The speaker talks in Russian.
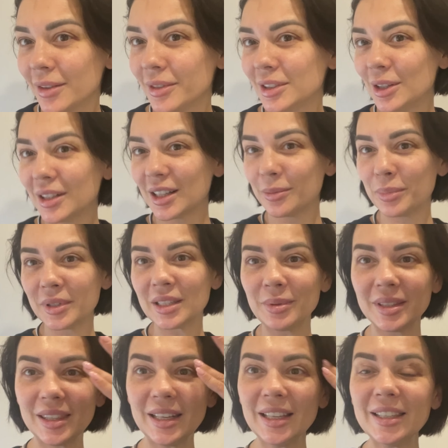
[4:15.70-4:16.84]
Вот так
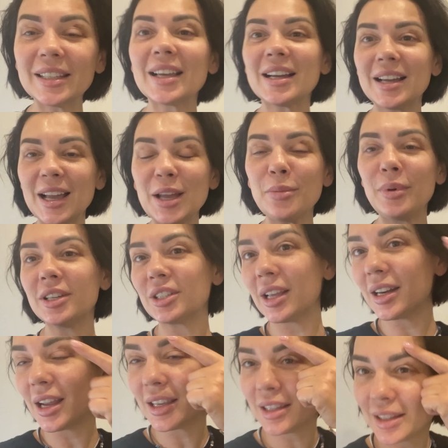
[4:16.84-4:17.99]
примерно выглядело мое
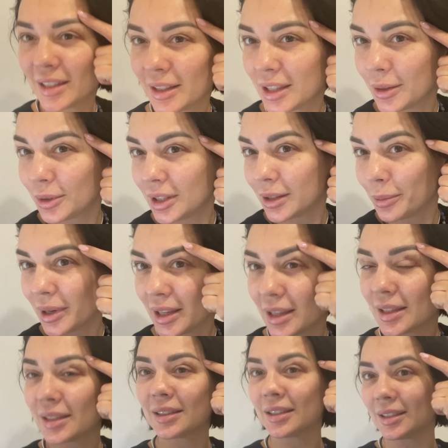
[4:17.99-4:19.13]
лицо через пару дней
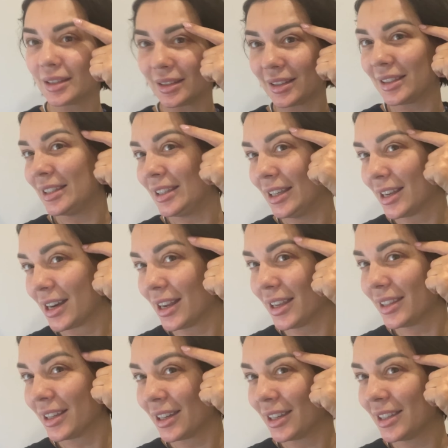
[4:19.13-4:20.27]
после
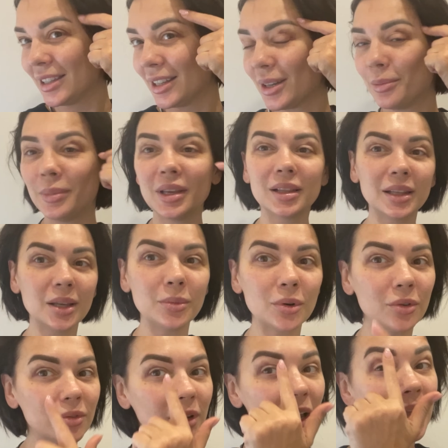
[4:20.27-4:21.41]
процедуры РФ-лифтинга.
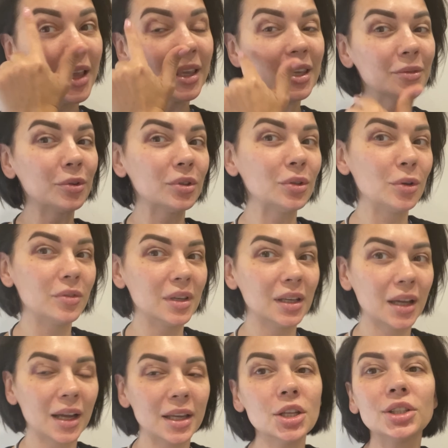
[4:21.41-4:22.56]
Как видите, на веках
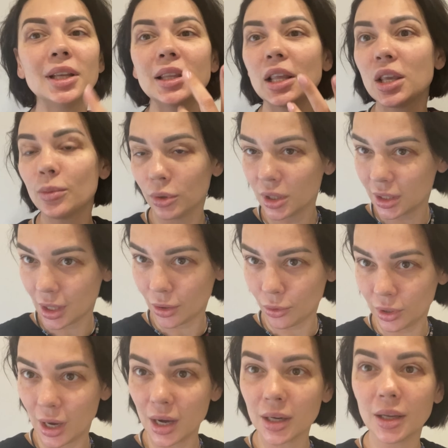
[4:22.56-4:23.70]
синяки, под
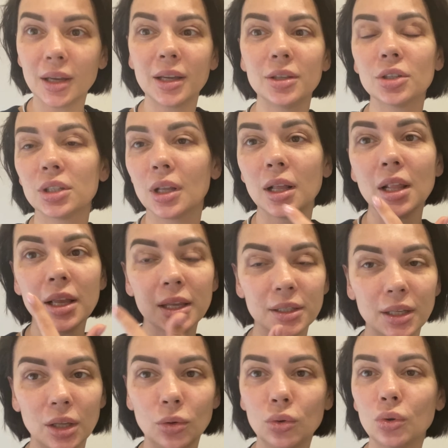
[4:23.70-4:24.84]
глазами тоже
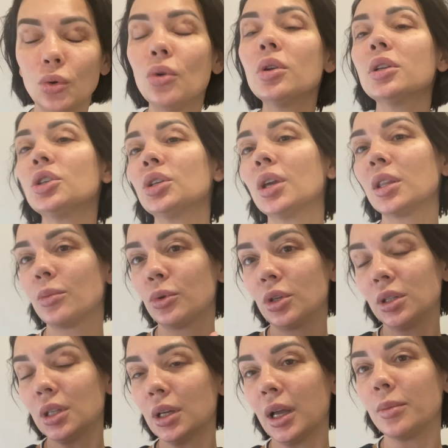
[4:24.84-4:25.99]
маленькие синяки. Это все
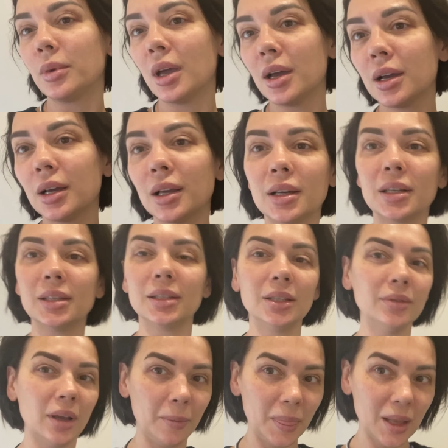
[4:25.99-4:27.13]
последствия
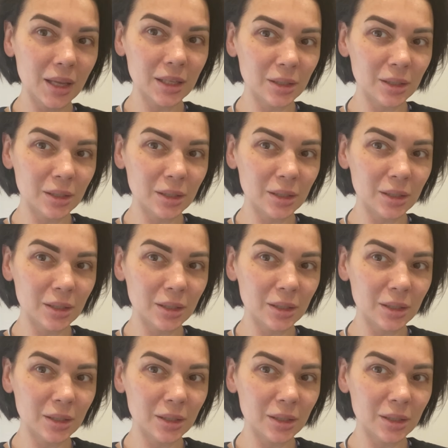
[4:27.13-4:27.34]
процедуры.